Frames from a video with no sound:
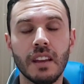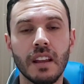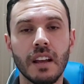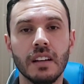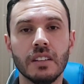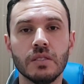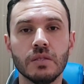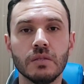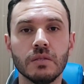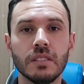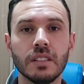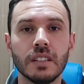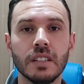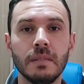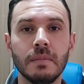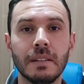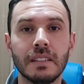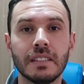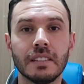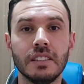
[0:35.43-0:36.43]
assunto aqui
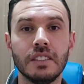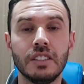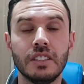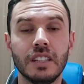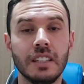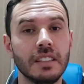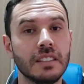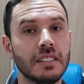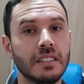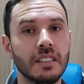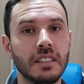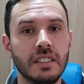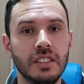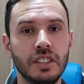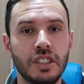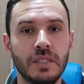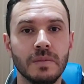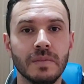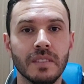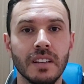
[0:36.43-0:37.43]
bastante
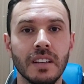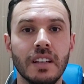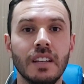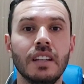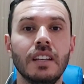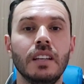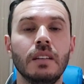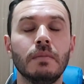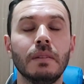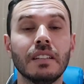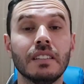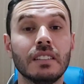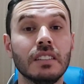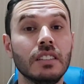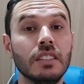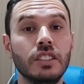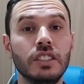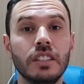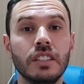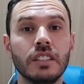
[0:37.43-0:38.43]
interessante e
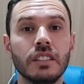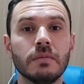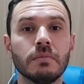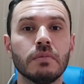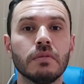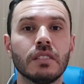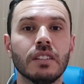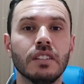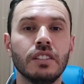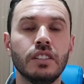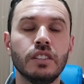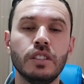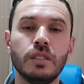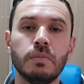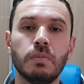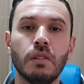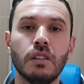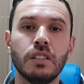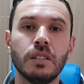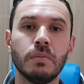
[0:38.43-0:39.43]
bastante amplo que a gente
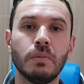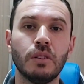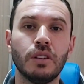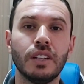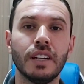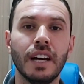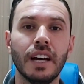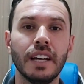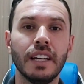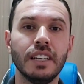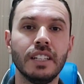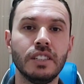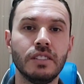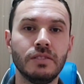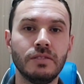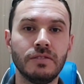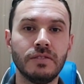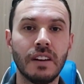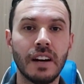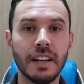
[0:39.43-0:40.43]
pode abordar aí de
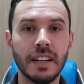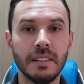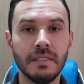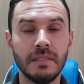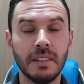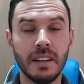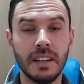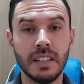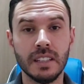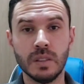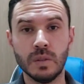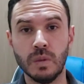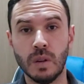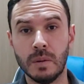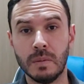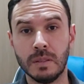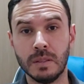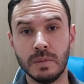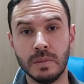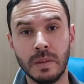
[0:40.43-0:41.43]
várias
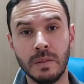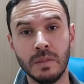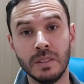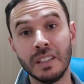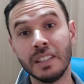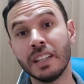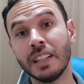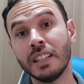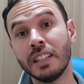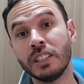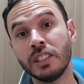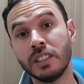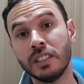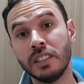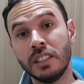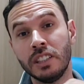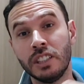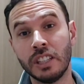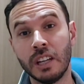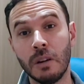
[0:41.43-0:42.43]
formas, mas vou tentar
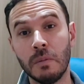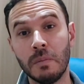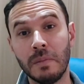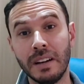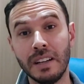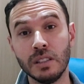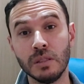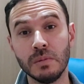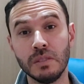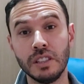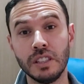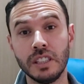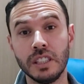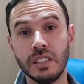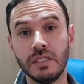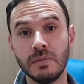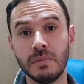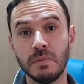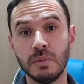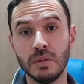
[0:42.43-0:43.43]
deixar o mais
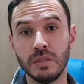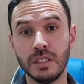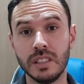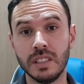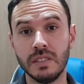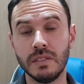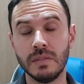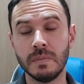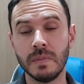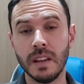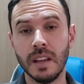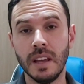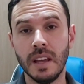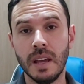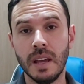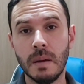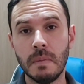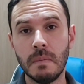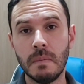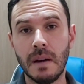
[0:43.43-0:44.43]
objetivo possível
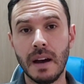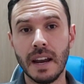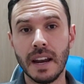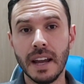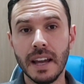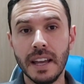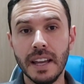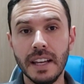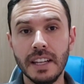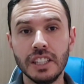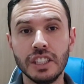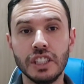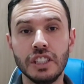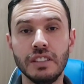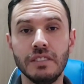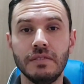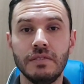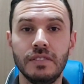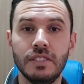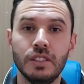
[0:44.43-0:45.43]
para
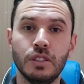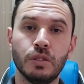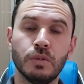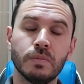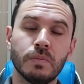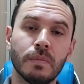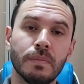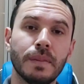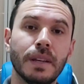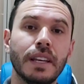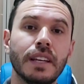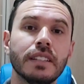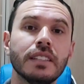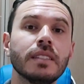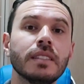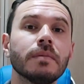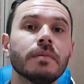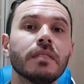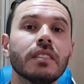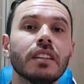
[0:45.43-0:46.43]
este vídeo,
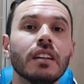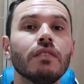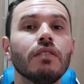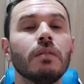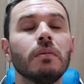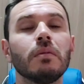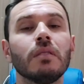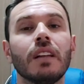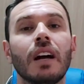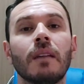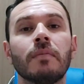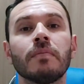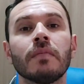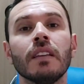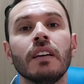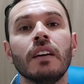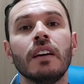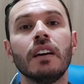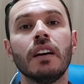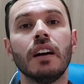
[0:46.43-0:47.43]
beleza? Então vamos lá.
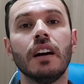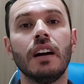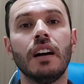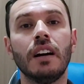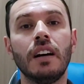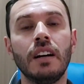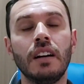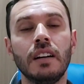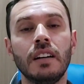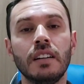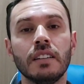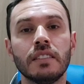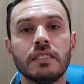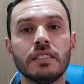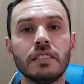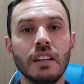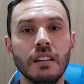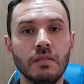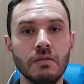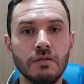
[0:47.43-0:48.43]
A
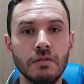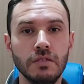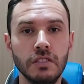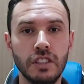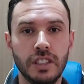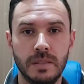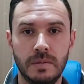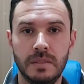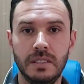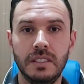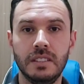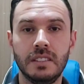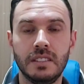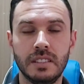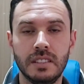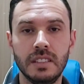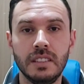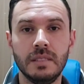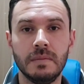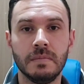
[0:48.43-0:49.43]
saúde em
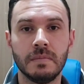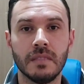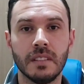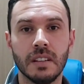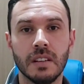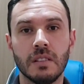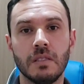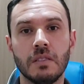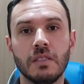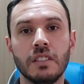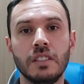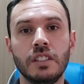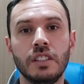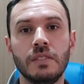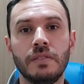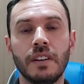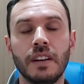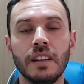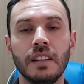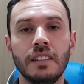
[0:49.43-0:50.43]
si, quando a gente
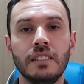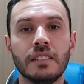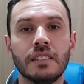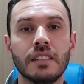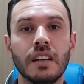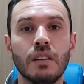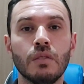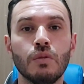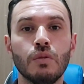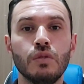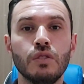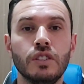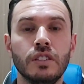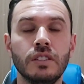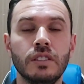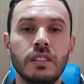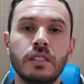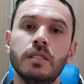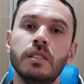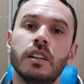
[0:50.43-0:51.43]
fala em
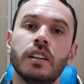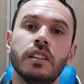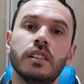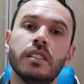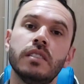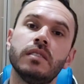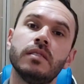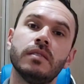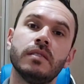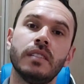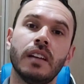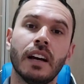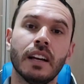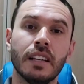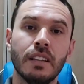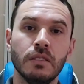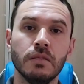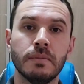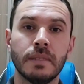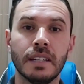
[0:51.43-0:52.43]
saúde é,
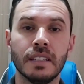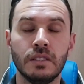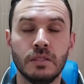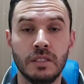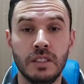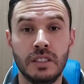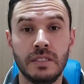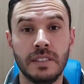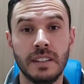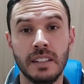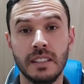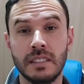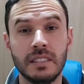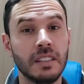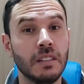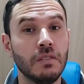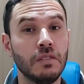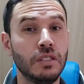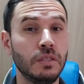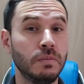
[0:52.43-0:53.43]
aqui no Brasil, a gente fala de
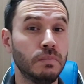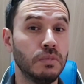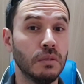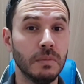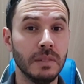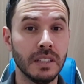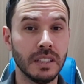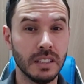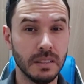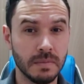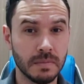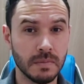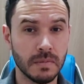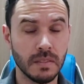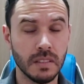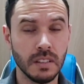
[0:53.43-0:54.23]
saúde pública.